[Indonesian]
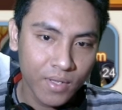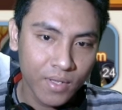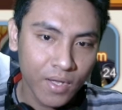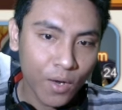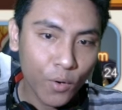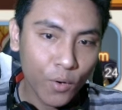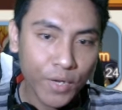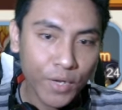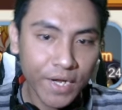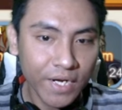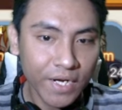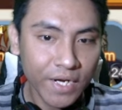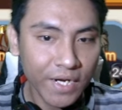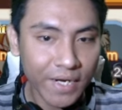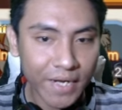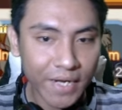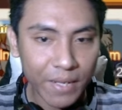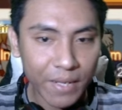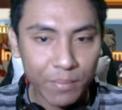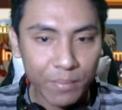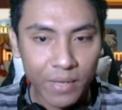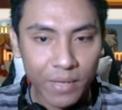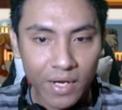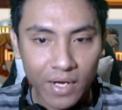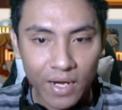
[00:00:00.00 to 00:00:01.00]
Oh ya ini
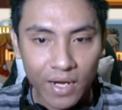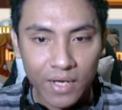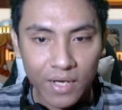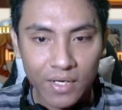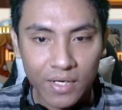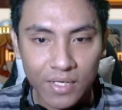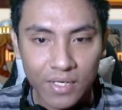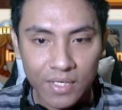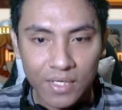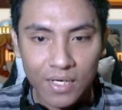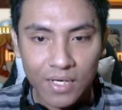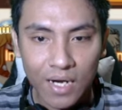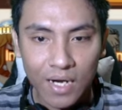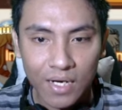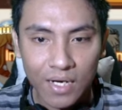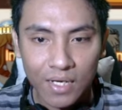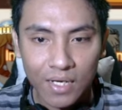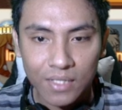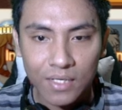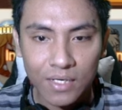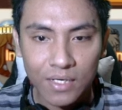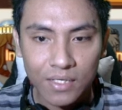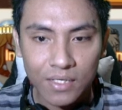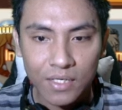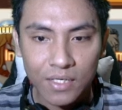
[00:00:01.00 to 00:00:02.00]
Rebecca ini
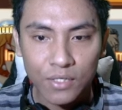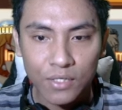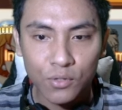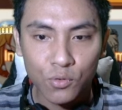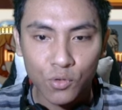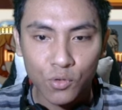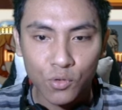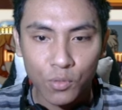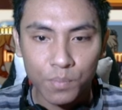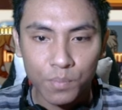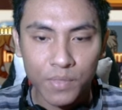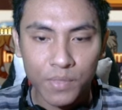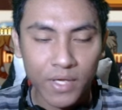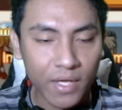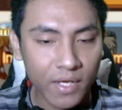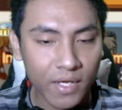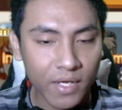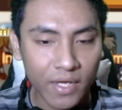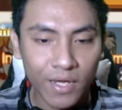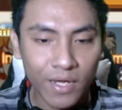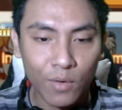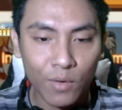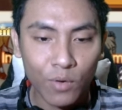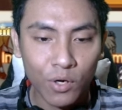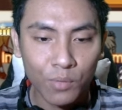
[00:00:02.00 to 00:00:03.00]
karakternya cukup
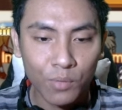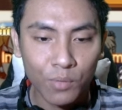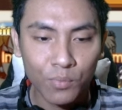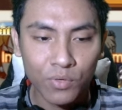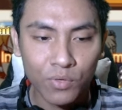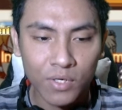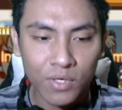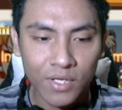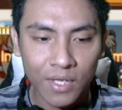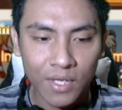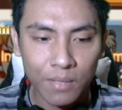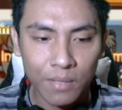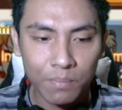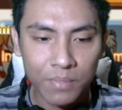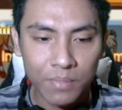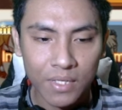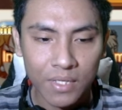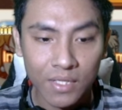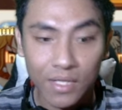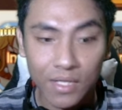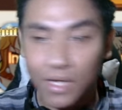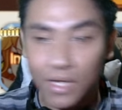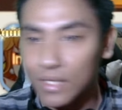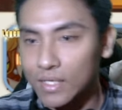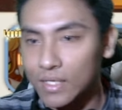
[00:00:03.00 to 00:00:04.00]
GG ya walaupun dia
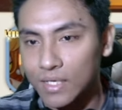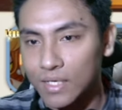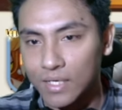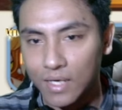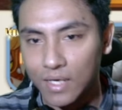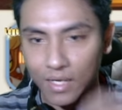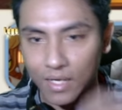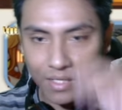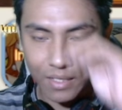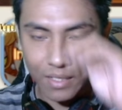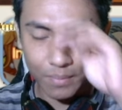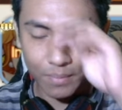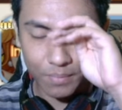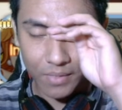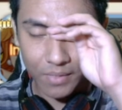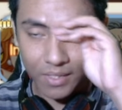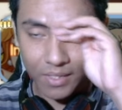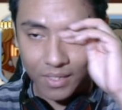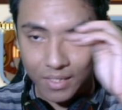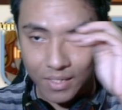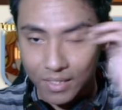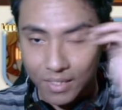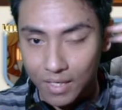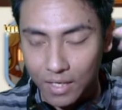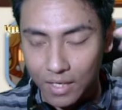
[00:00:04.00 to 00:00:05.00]
bintang 3
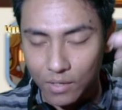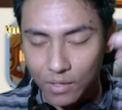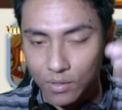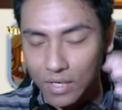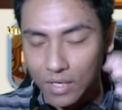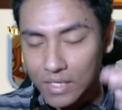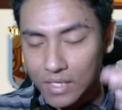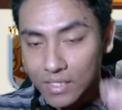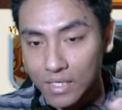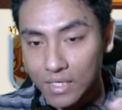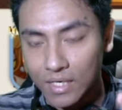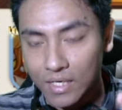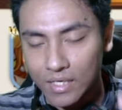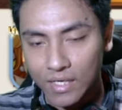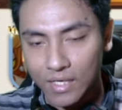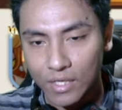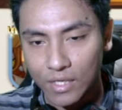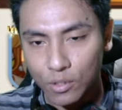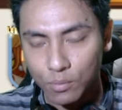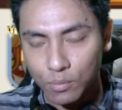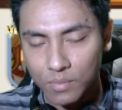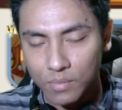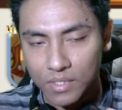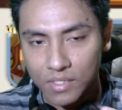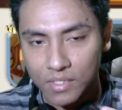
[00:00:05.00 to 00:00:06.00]
tapi kalau nggak salah dia
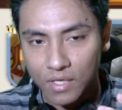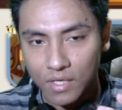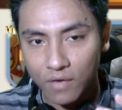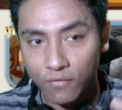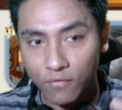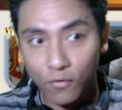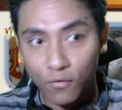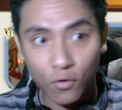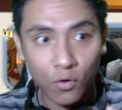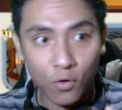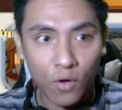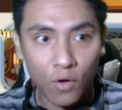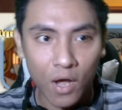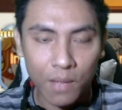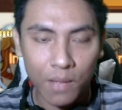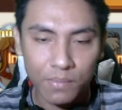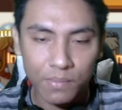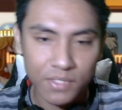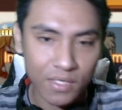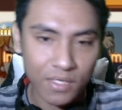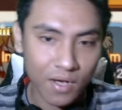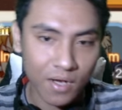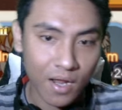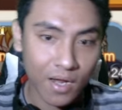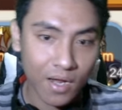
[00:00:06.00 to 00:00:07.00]
itu bisa follow up
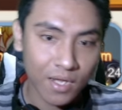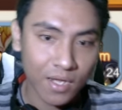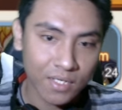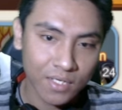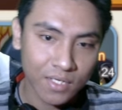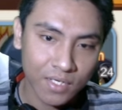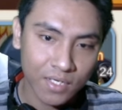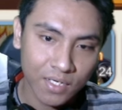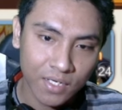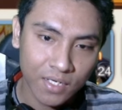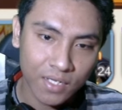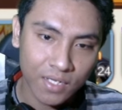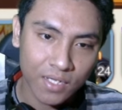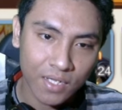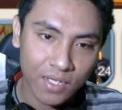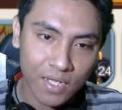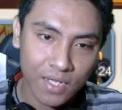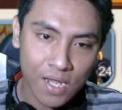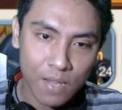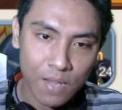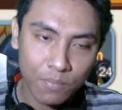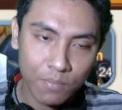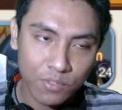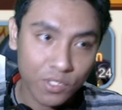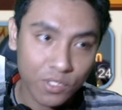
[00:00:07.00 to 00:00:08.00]
serangan. Jadi ini
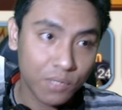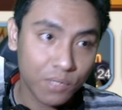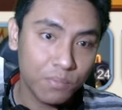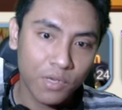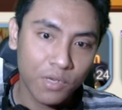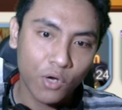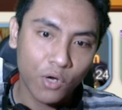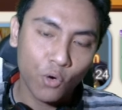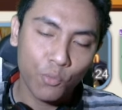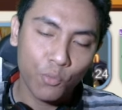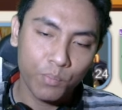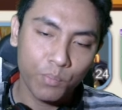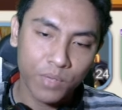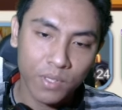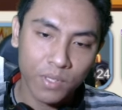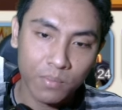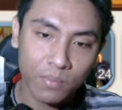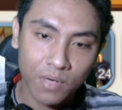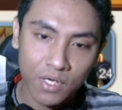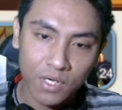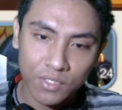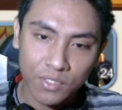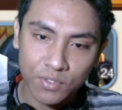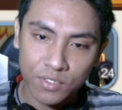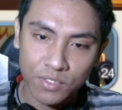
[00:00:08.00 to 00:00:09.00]
bisa dibilang OP
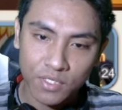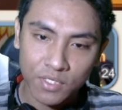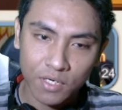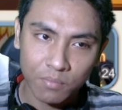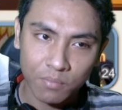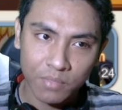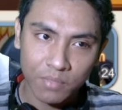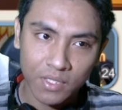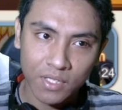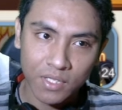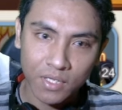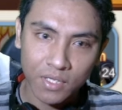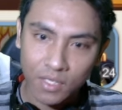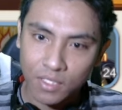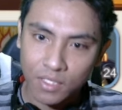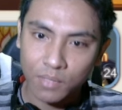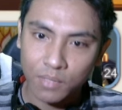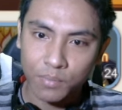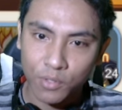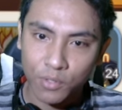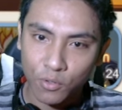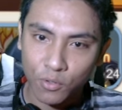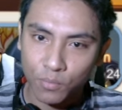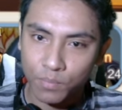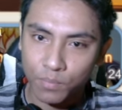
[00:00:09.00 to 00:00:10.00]
banget cuy char B3
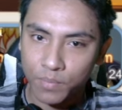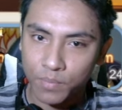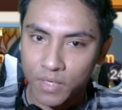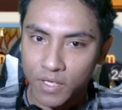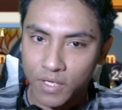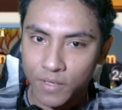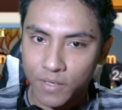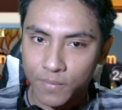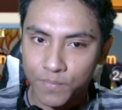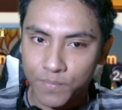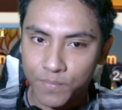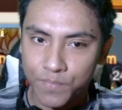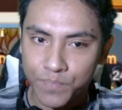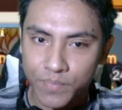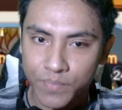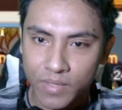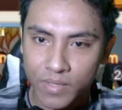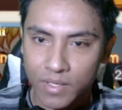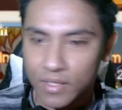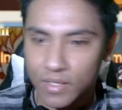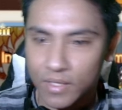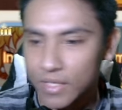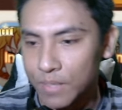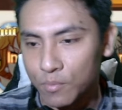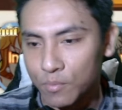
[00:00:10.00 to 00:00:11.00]
tapi OP.
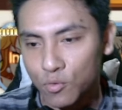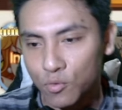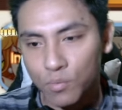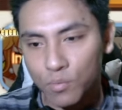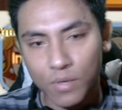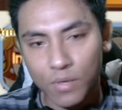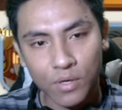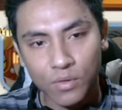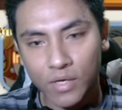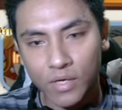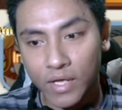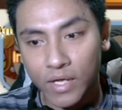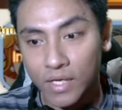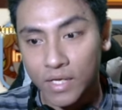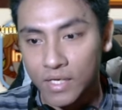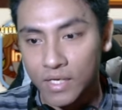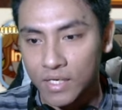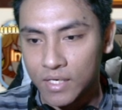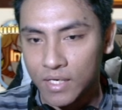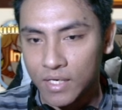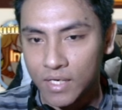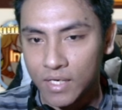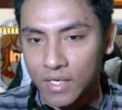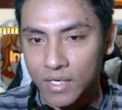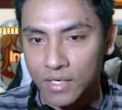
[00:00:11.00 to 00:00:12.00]
Timku baru kayak
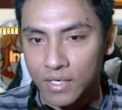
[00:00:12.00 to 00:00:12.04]
gini.